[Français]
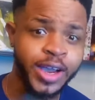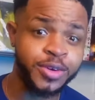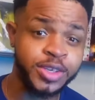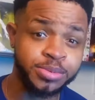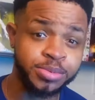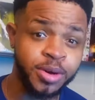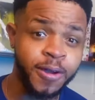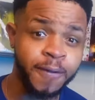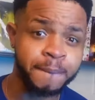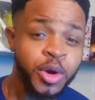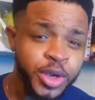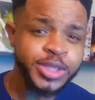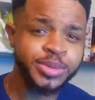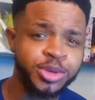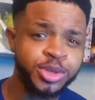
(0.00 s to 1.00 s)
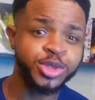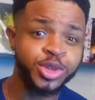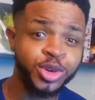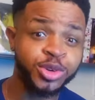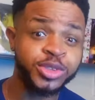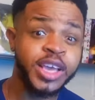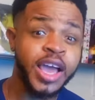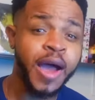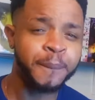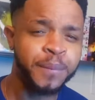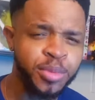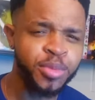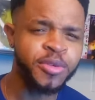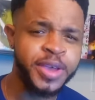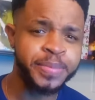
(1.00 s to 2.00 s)
Chris Brown. Chris Brown de son côté, un peu
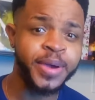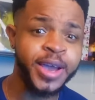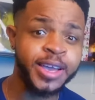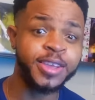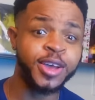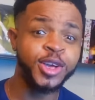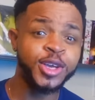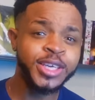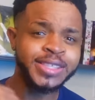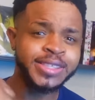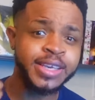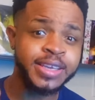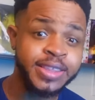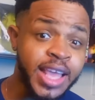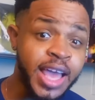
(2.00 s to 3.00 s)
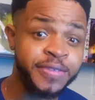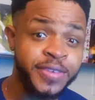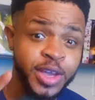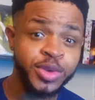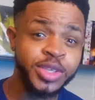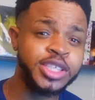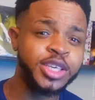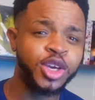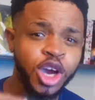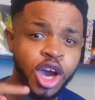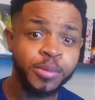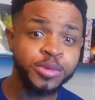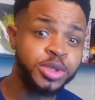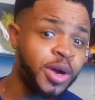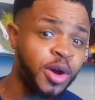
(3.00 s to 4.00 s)
mauvais perdant, s'énerve et lui dit
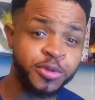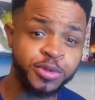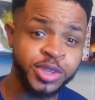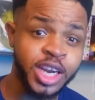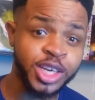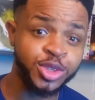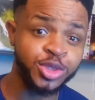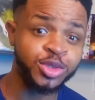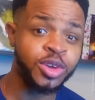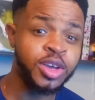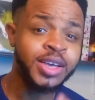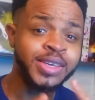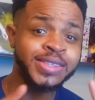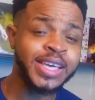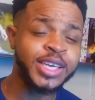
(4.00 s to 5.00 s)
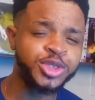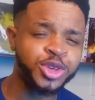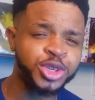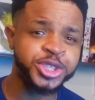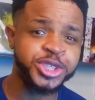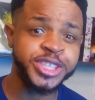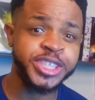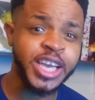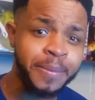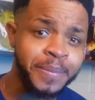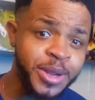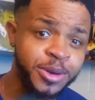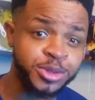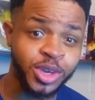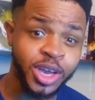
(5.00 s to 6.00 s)
comme tu m'as refusé la chanson, sache que jamais
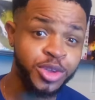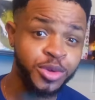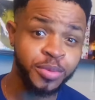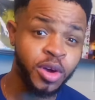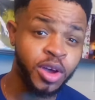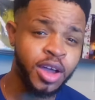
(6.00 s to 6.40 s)
ne sera numéro